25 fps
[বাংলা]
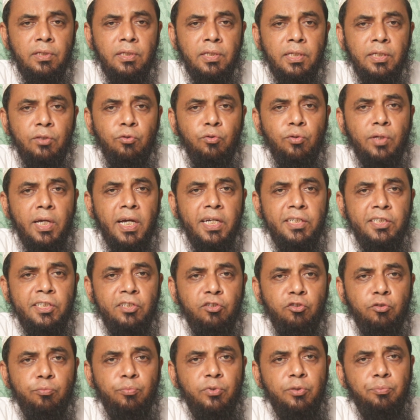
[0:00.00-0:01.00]
কিন্তু
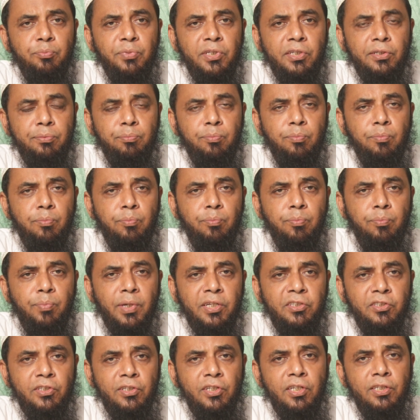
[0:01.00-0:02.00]
হ্যাটারোটোপিক
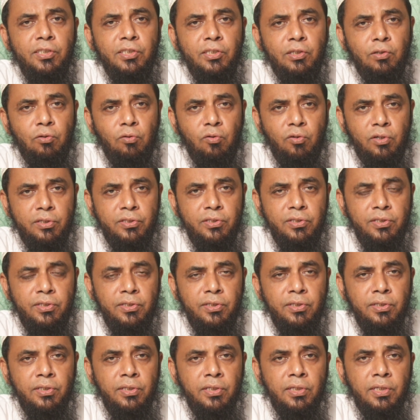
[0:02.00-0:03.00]
ব্যাকটেরিয়া যেগুলো আছে
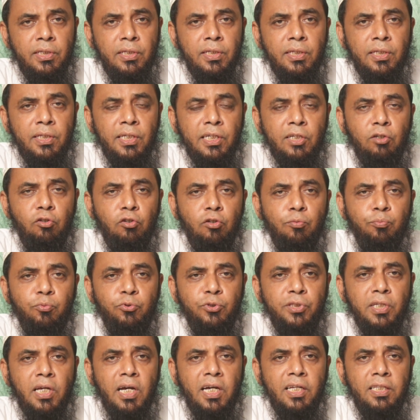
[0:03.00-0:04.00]
এগুলো
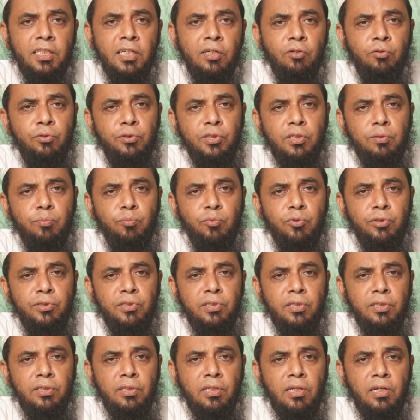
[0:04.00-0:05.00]
প্রতি আধা ঘন্টার
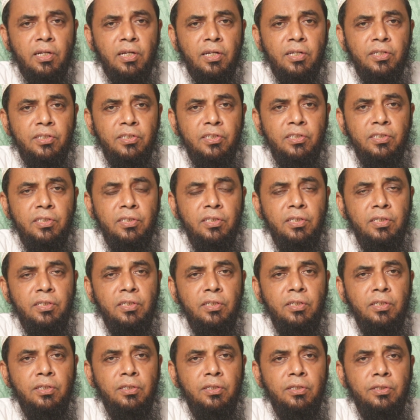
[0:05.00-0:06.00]
মধ্যে তারা
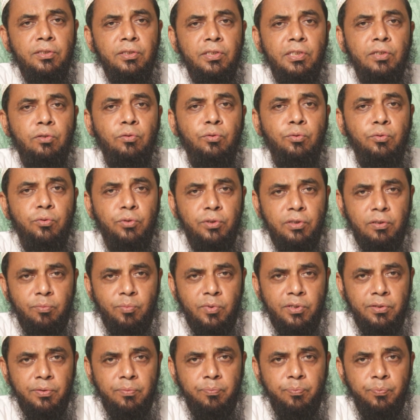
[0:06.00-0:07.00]
নিজেদেরকে দ্বিগুণ করতে
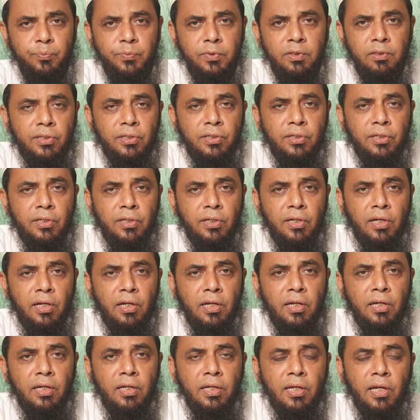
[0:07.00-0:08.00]
পারে
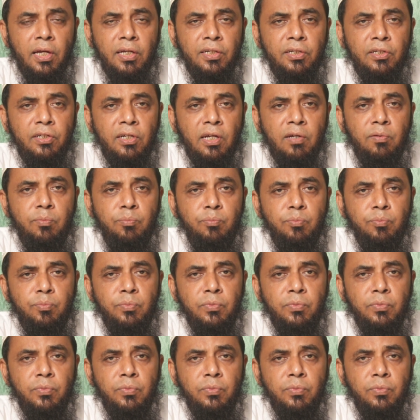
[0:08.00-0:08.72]
এক গ্রাম